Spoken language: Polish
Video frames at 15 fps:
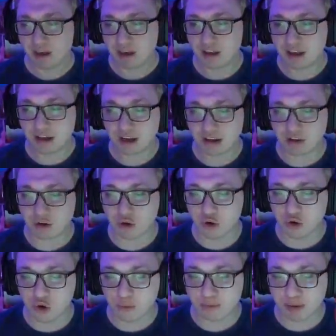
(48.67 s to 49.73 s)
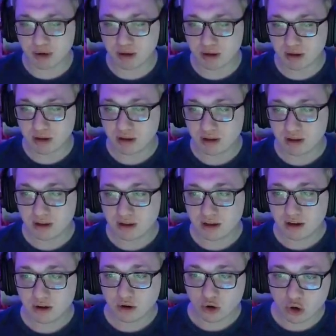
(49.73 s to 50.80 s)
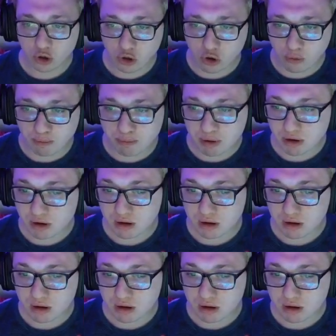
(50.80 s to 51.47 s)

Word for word: I teraz chlup! Chlup!